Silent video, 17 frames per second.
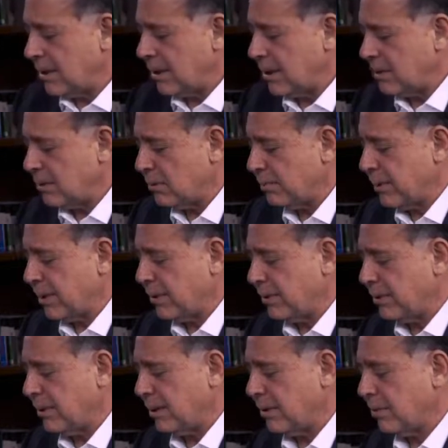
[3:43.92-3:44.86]
es
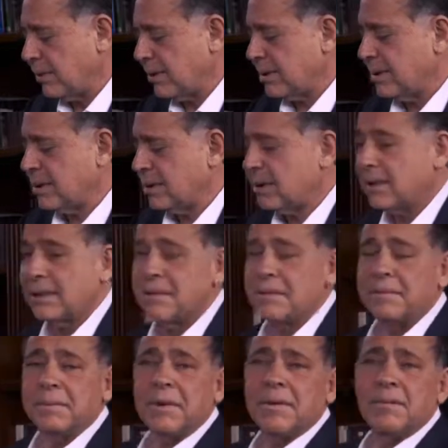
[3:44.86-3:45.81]
opinión del juez
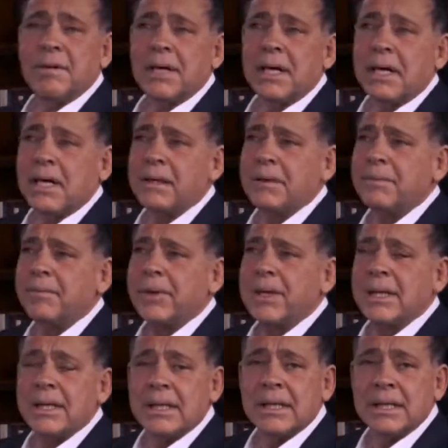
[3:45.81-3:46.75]
este, federal.
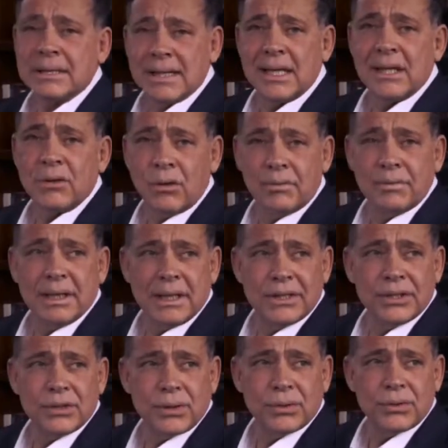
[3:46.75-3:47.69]
Desde el
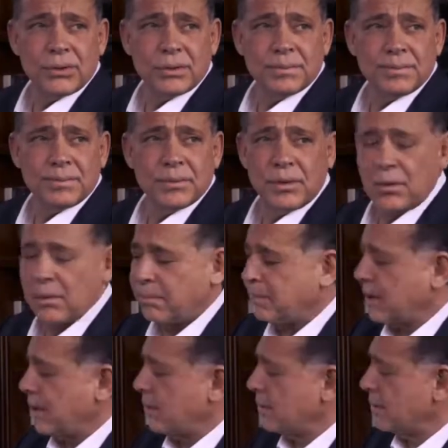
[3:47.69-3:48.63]
2018
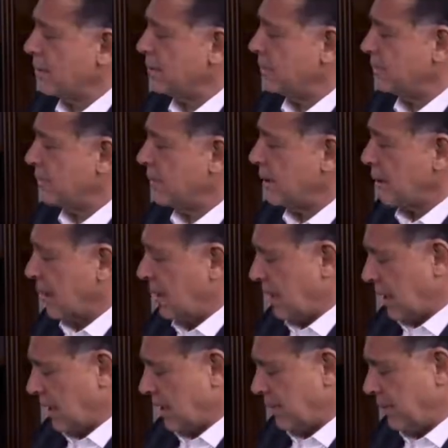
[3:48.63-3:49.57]
opinó
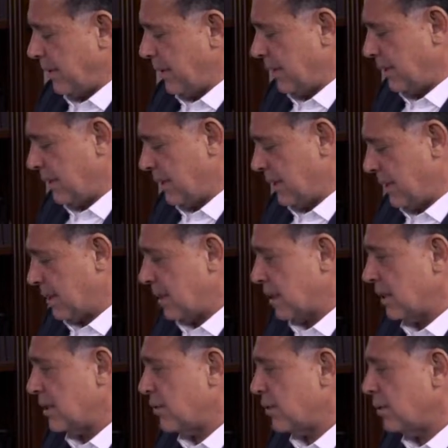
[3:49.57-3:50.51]
que mi
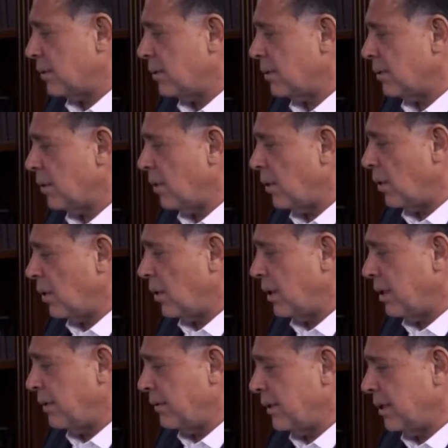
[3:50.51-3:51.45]
extradición
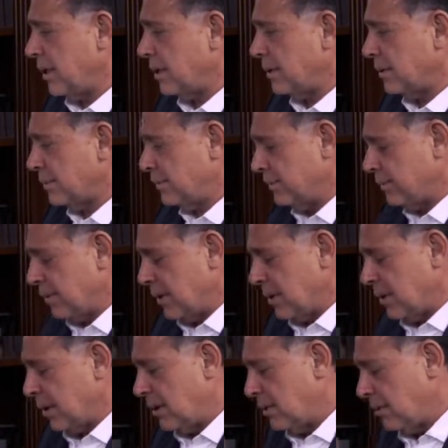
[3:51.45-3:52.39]
no debía
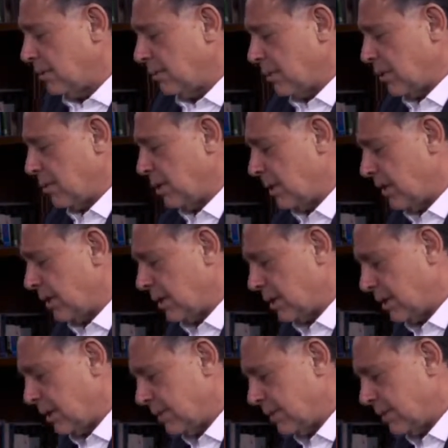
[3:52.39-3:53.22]
proceder.